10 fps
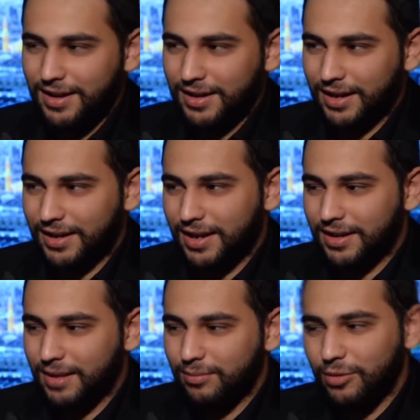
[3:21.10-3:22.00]
يعني
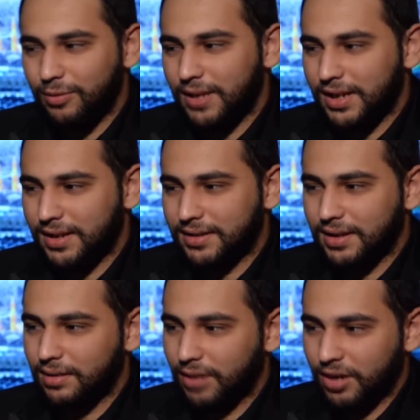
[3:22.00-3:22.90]
انا امي وبي
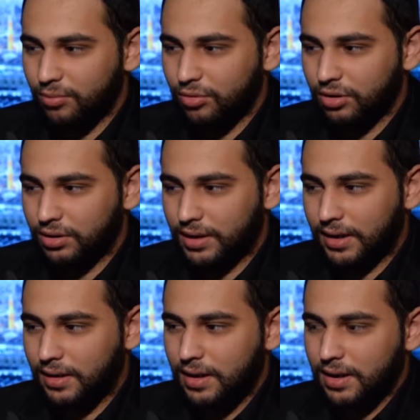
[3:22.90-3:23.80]
كثير بحبوا اني